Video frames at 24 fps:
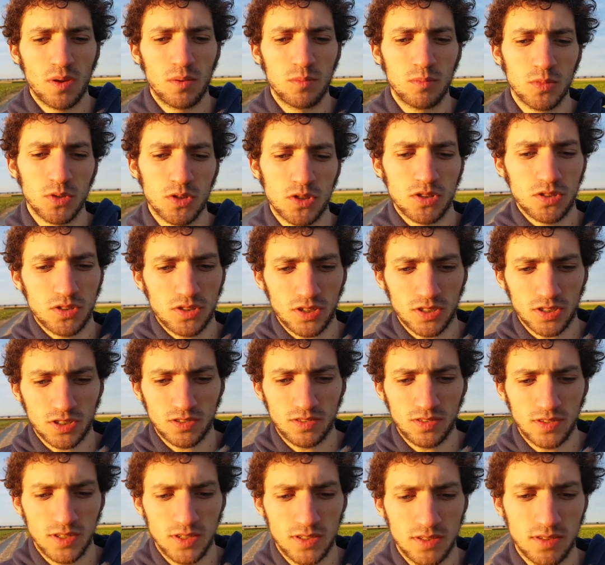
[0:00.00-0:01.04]
musste ich halt
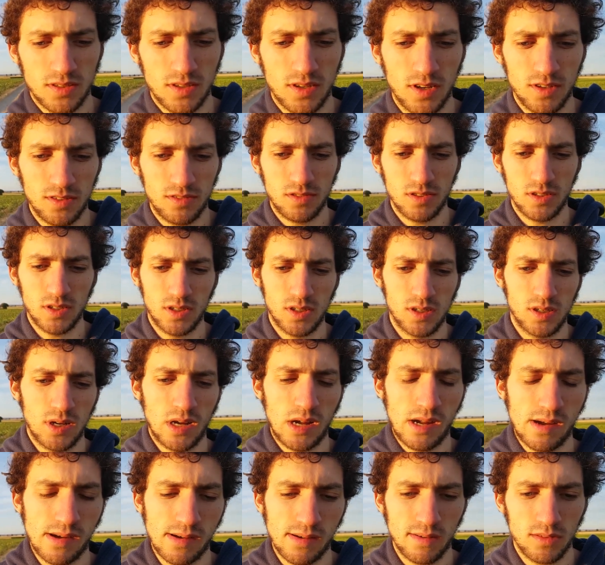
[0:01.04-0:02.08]
quasi einfach,
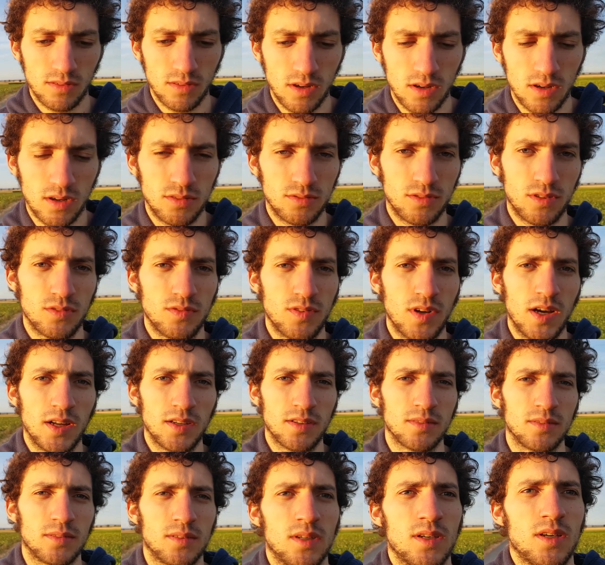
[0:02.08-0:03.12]
ja, einfach
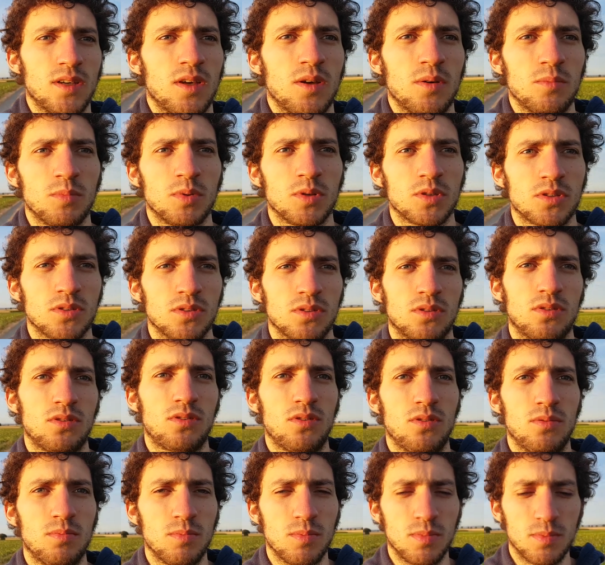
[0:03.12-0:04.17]
warten, bis
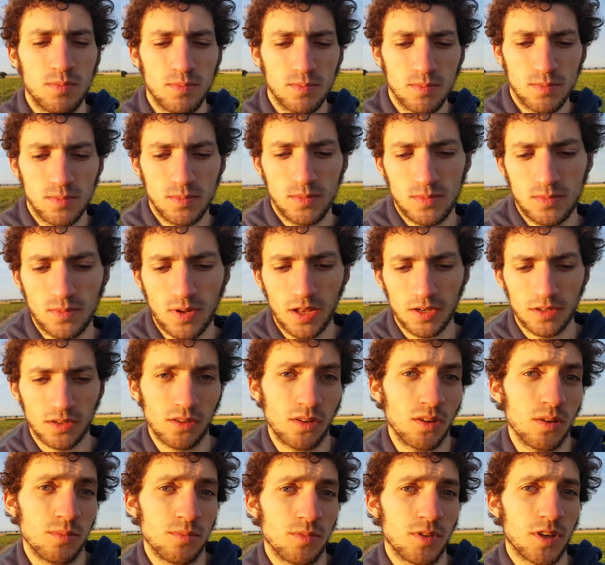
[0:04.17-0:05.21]
ich
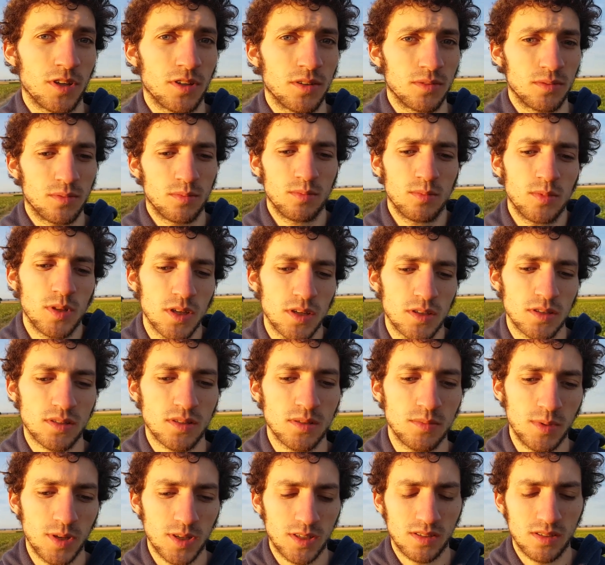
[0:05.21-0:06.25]
angenommen werde. Jedes
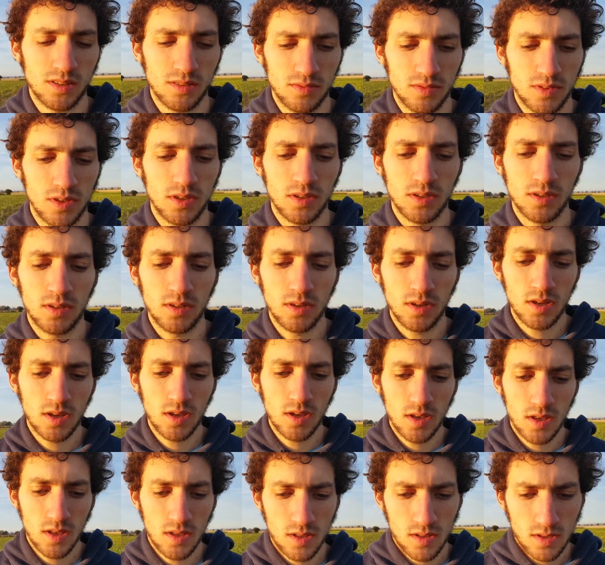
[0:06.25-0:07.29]
Semester wieder,
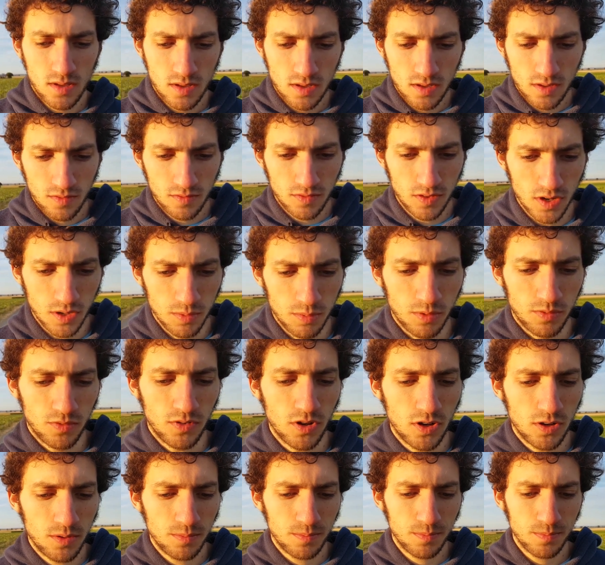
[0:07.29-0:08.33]
wieder
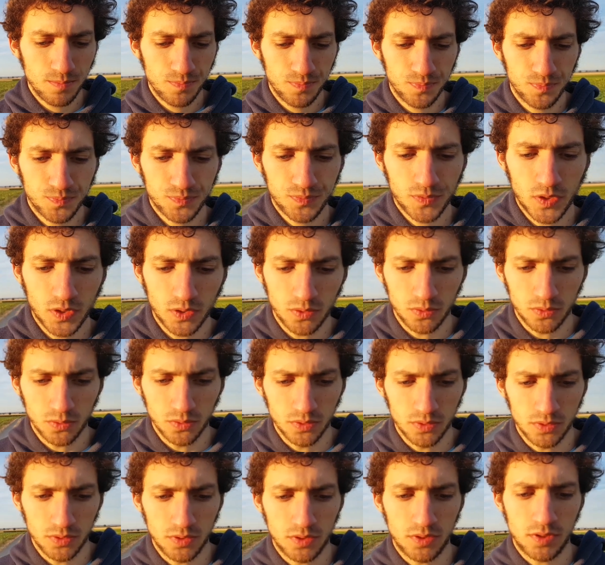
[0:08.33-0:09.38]
beworben
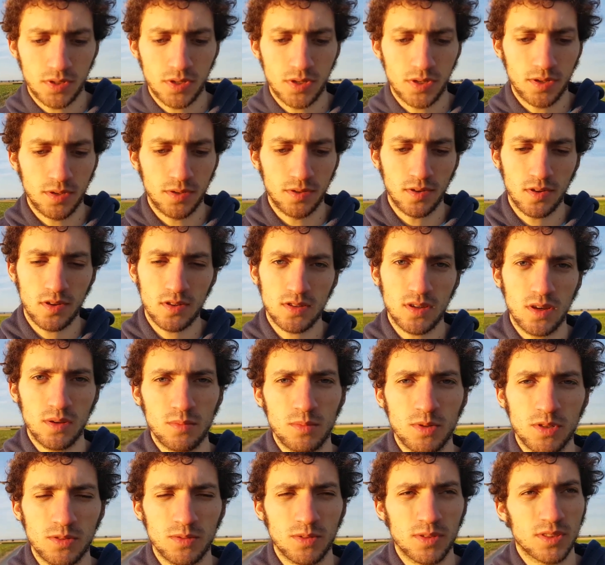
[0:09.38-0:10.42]
und ja, hat ein
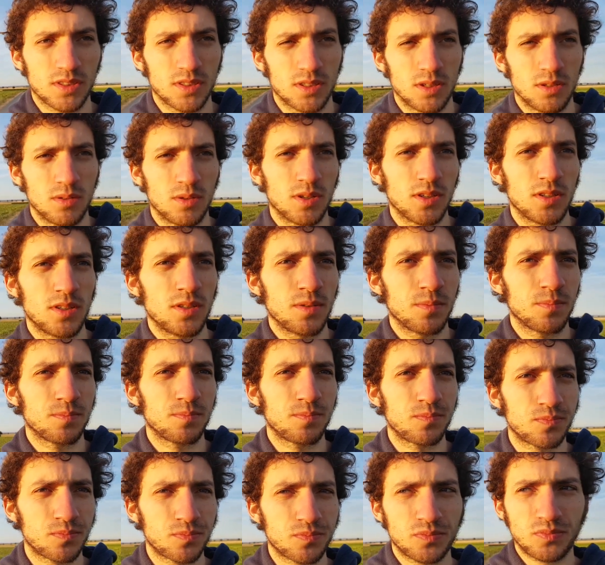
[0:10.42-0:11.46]
bisschen was gedauert.
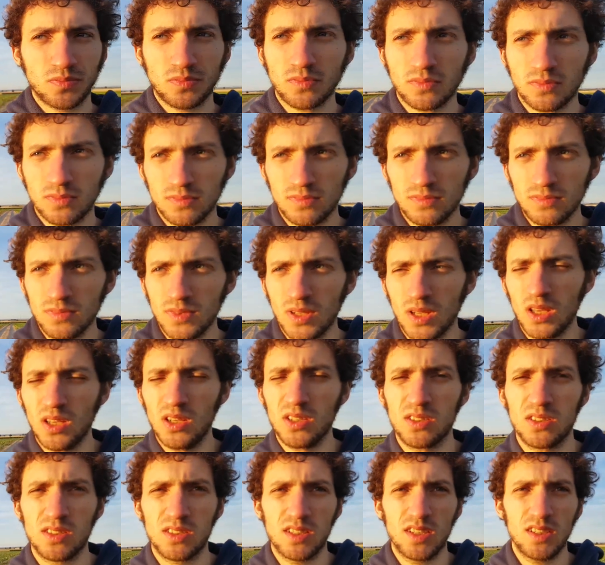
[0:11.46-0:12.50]

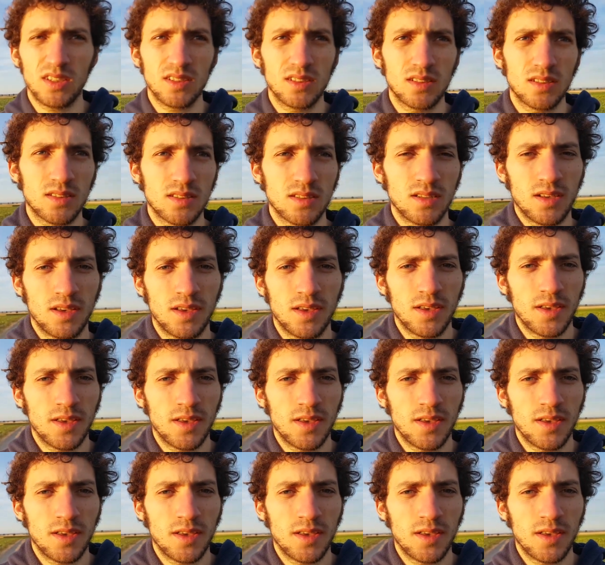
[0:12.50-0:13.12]
Die Sache ist,